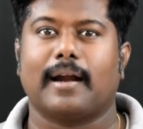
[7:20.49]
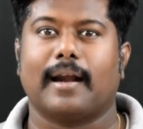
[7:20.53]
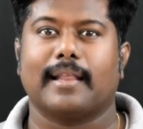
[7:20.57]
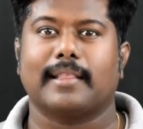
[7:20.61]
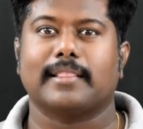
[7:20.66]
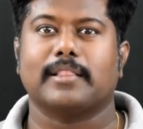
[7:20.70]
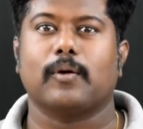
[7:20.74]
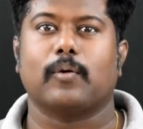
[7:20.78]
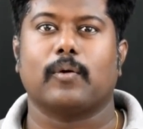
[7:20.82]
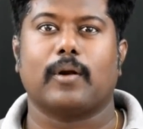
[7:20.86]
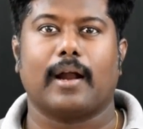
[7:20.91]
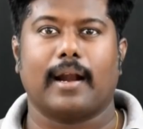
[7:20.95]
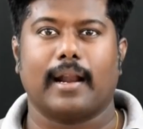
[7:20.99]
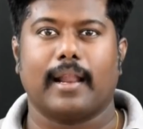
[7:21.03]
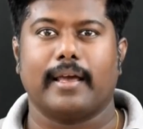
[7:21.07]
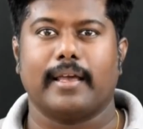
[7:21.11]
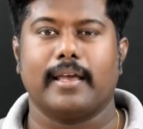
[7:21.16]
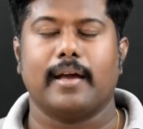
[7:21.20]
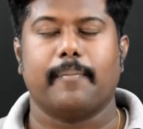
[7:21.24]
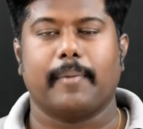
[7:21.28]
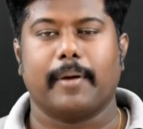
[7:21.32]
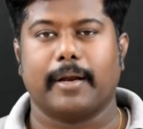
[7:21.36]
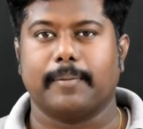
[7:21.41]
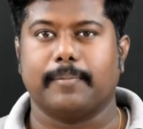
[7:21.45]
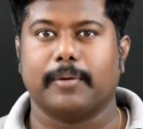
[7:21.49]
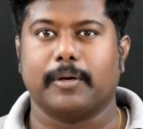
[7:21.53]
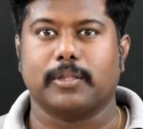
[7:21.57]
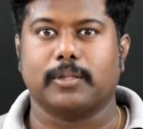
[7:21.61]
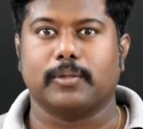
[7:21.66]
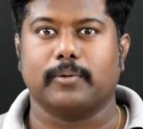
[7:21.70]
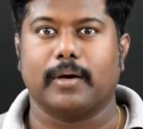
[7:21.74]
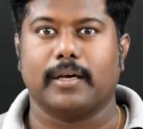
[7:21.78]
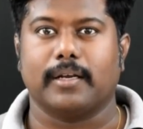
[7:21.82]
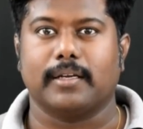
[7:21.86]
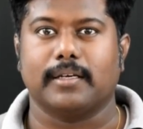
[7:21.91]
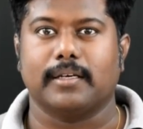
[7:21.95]
கலந்த ஒரு அலாயை
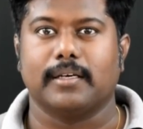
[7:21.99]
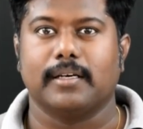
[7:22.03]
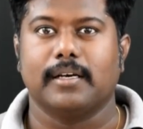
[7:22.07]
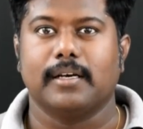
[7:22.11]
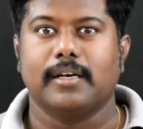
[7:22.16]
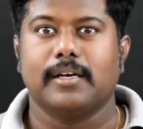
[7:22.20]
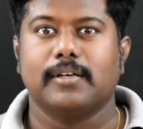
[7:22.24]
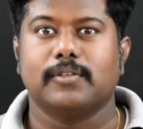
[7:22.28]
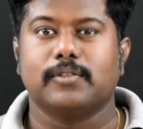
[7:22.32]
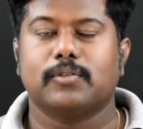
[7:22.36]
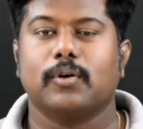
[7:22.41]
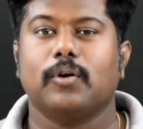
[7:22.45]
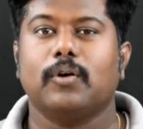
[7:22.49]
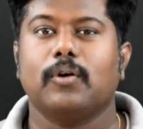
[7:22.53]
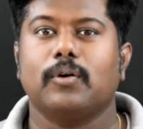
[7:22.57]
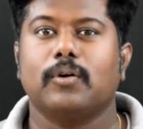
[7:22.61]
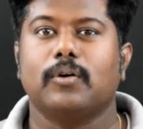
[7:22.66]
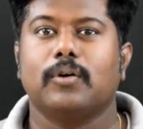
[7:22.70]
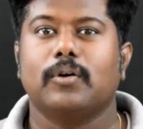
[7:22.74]
பயன்படுத்துவார் ஸோ